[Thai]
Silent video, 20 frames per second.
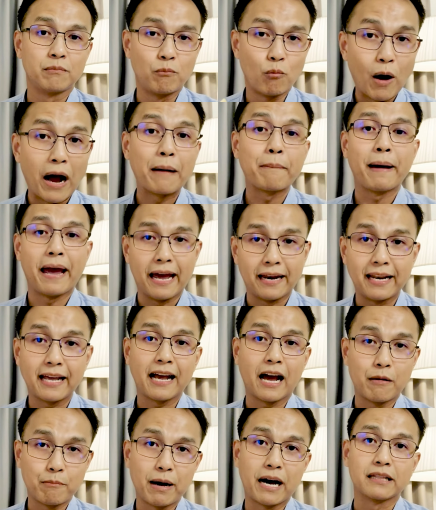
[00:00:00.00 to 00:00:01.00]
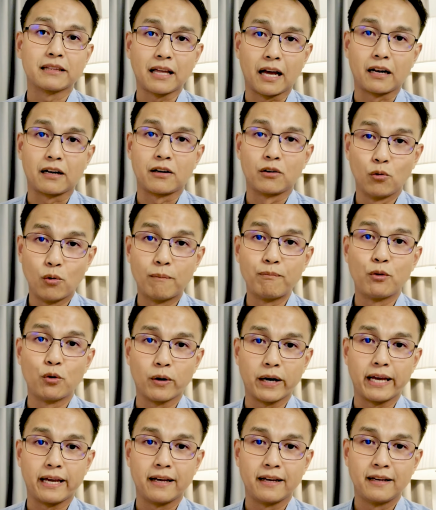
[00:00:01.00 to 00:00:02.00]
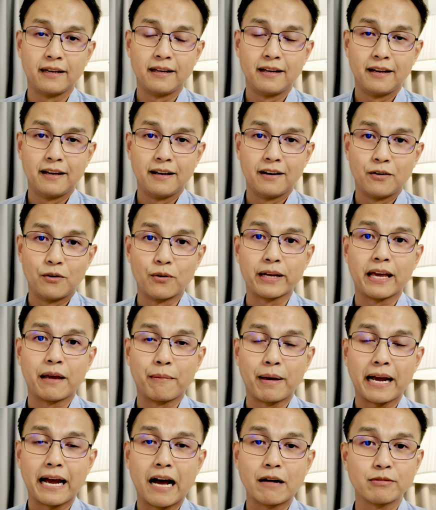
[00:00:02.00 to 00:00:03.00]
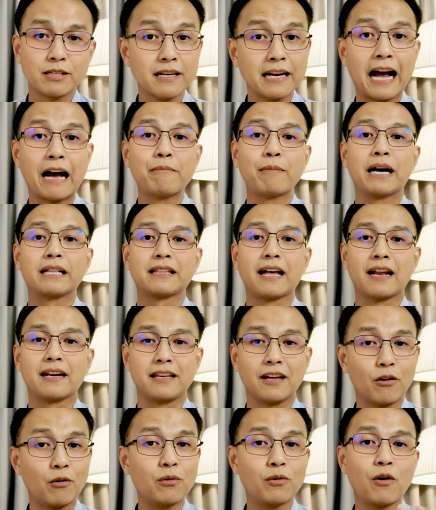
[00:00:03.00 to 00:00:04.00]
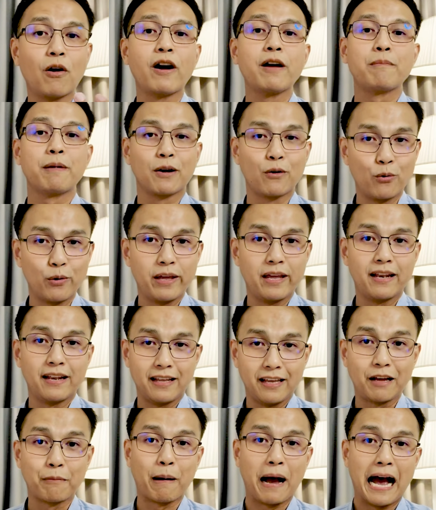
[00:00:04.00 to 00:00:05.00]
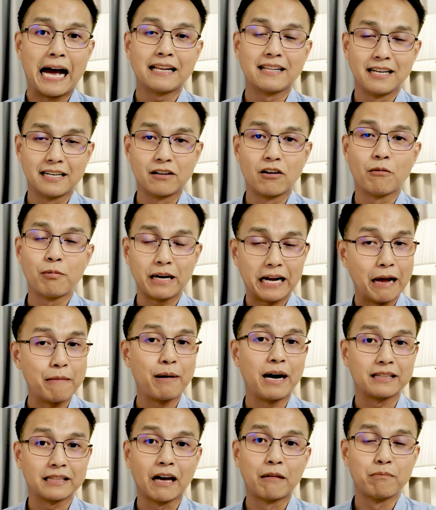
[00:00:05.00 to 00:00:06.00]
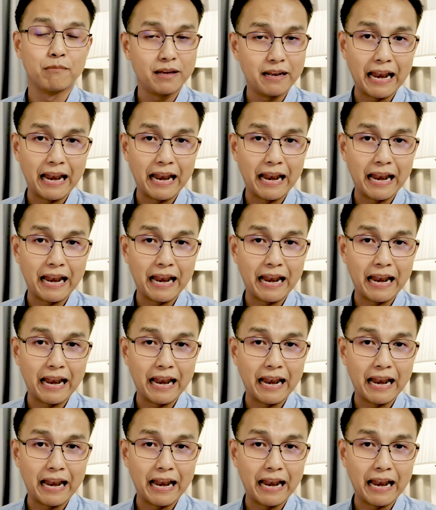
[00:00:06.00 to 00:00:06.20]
วางแผนในการผ่าตัดร่วมด้วย โอเคไหมครับ ซึ่งการผ่าตัดเดี๋ยวค่อยไปคุยอีกพาร์ทหนึ่งเนาะเพราะการผ่าตัดมี